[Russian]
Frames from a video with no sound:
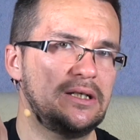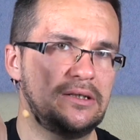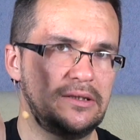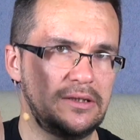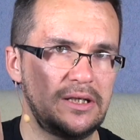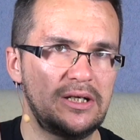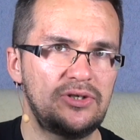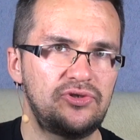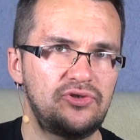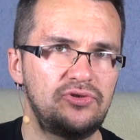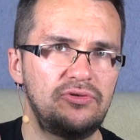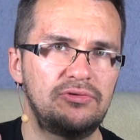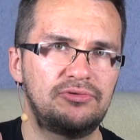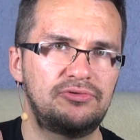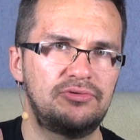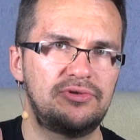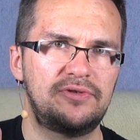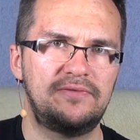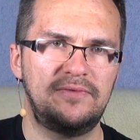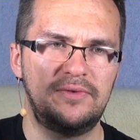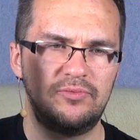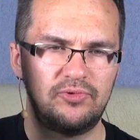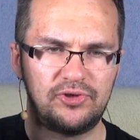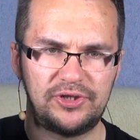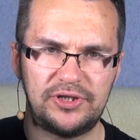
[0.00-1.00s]
хорошо, то
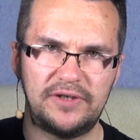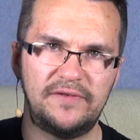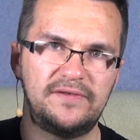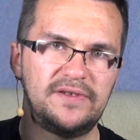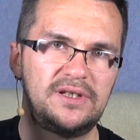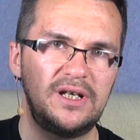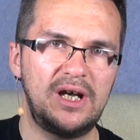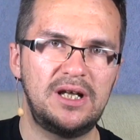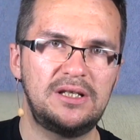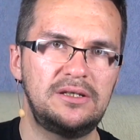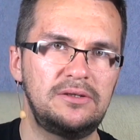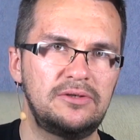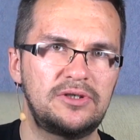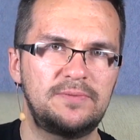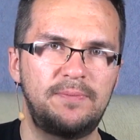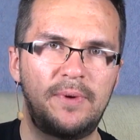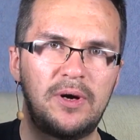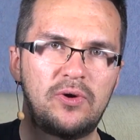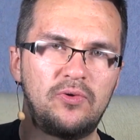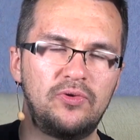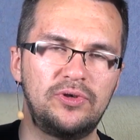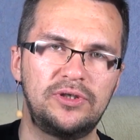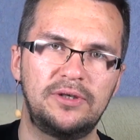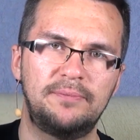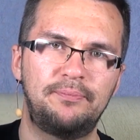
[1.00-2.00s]
есть вы можете взять ее
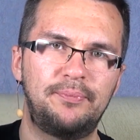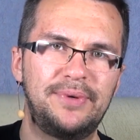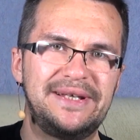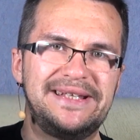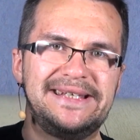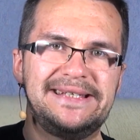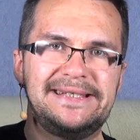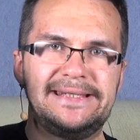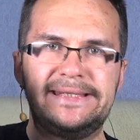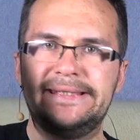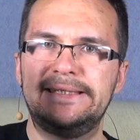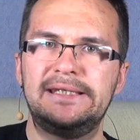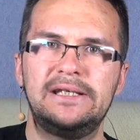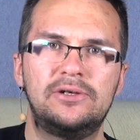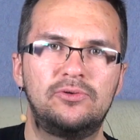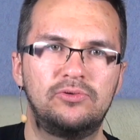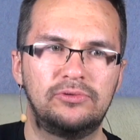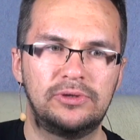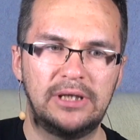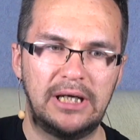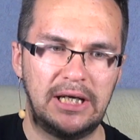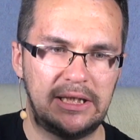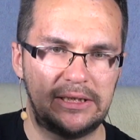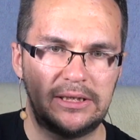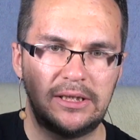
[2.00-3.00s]
спокойно, понести
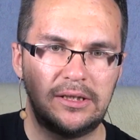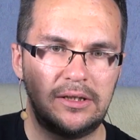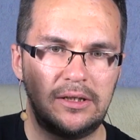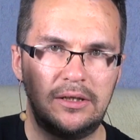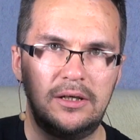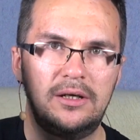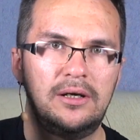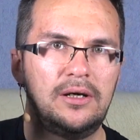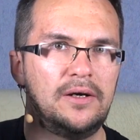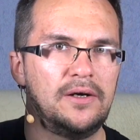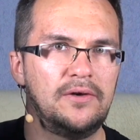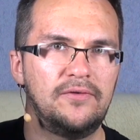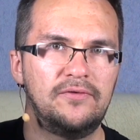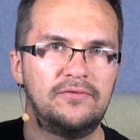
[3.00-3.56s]
куда-то,